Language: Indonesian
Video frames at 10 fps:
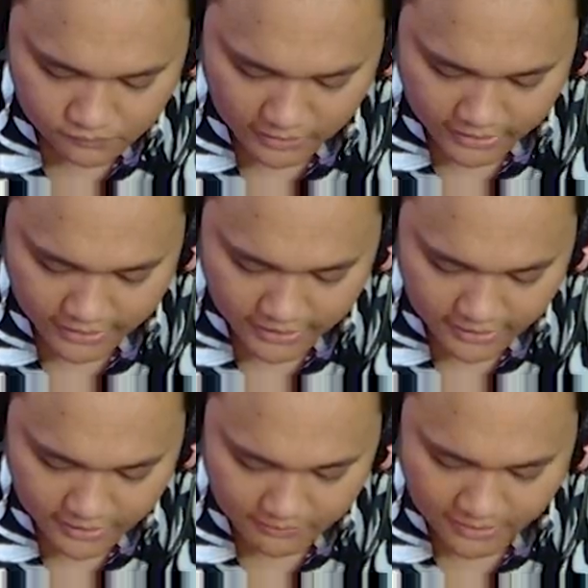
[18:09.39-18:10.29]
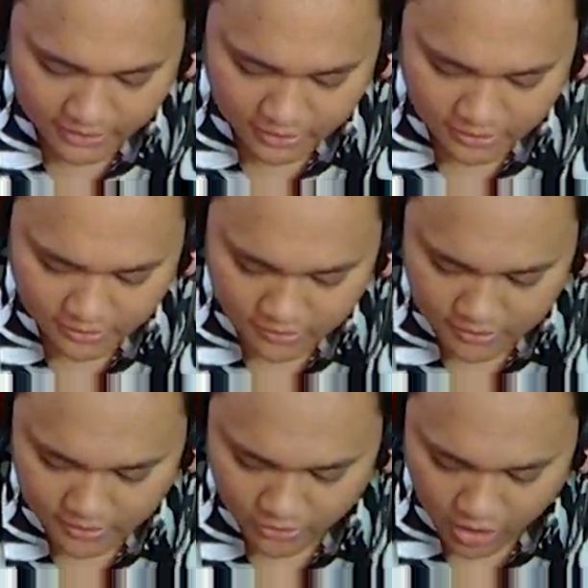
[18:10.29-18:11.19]
Sini, mati tuh.
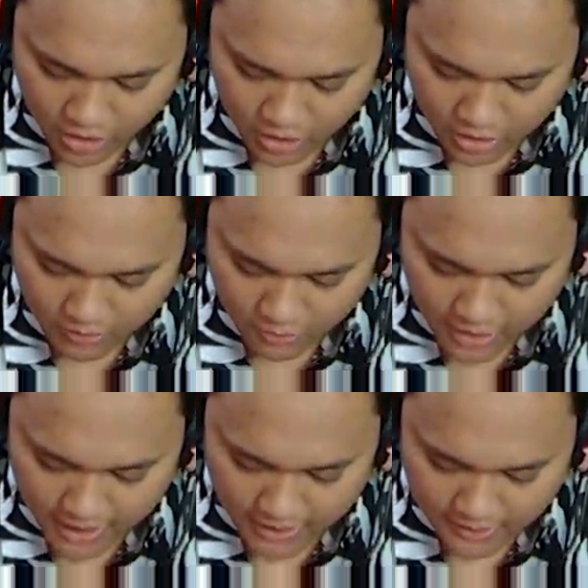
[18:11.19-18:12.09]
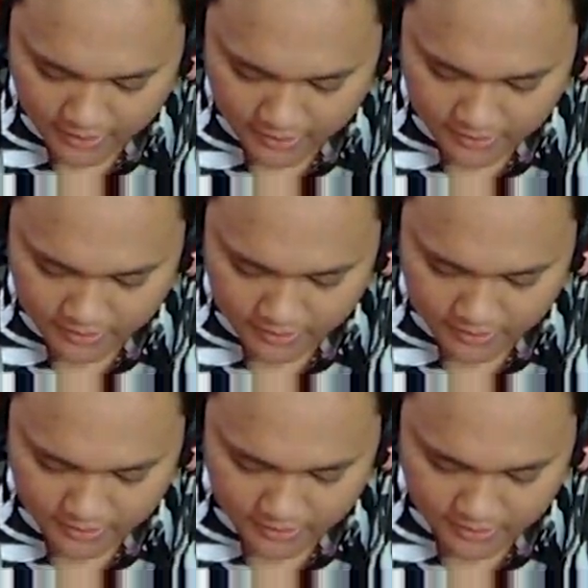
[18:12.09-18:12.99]
Thor, benar.
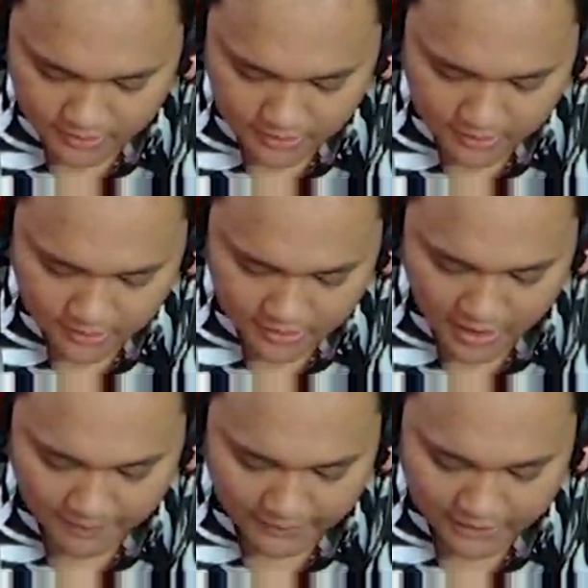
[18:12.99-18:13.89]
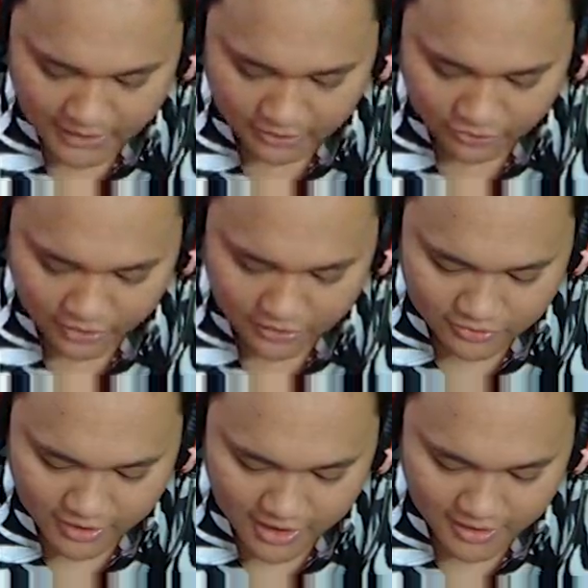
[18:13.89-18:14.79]
Ah, dapat kill Gatot aja
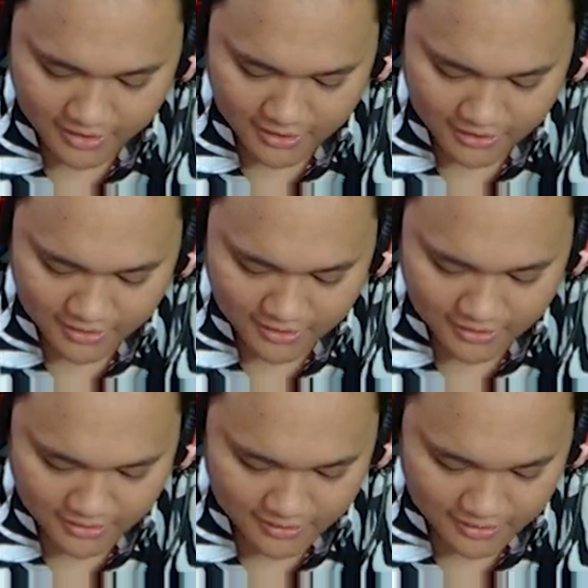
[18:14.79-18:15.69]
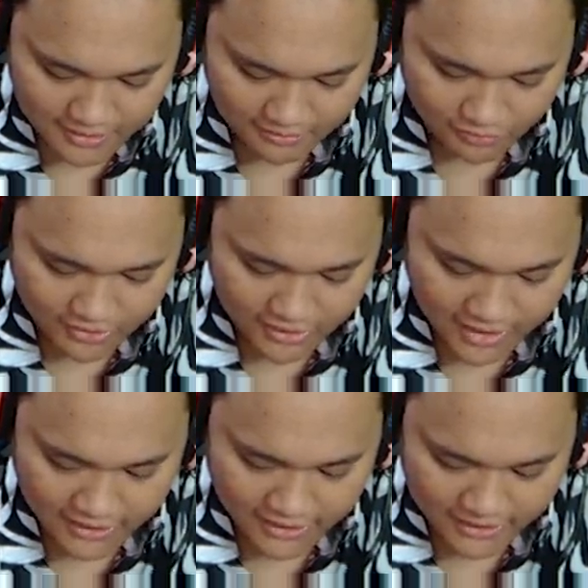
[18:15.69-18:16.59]
cuy ya.
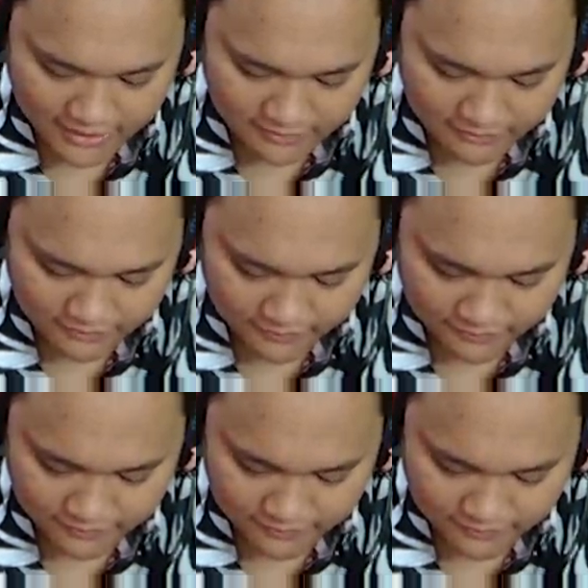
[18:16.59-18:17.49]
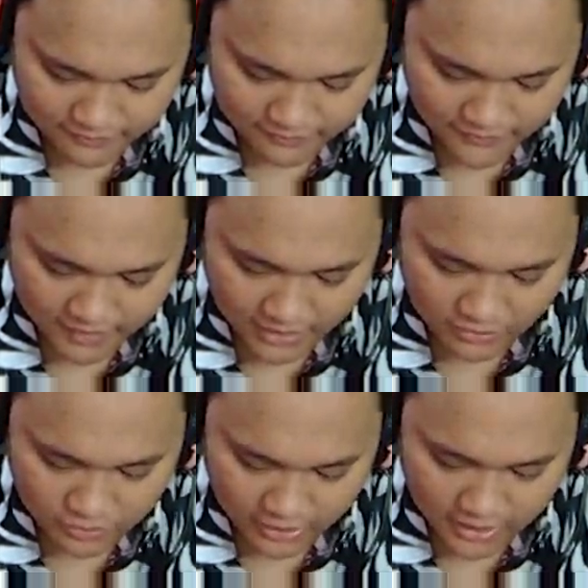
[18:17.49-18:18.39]
Alhamdulillah adik-adik. Yang
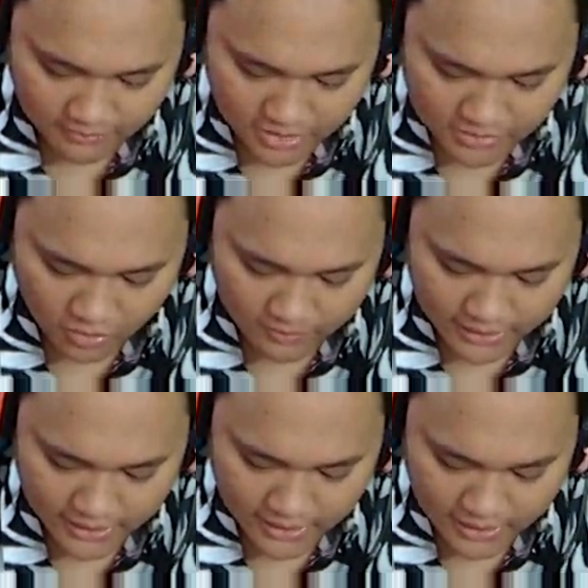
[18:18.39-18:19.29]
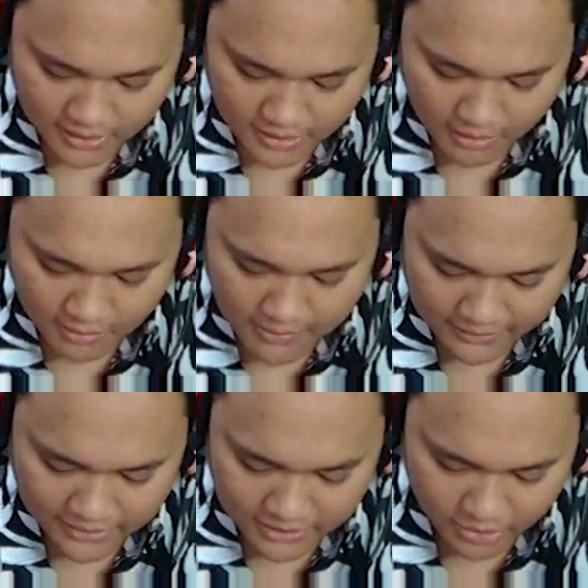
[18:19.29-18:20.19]
suren lah, masih bisa comeback ini. Maaf,
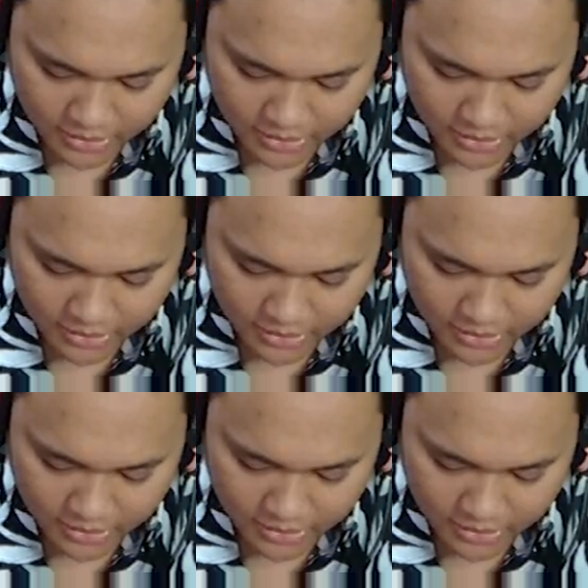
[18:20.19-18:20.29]
maaf di sini,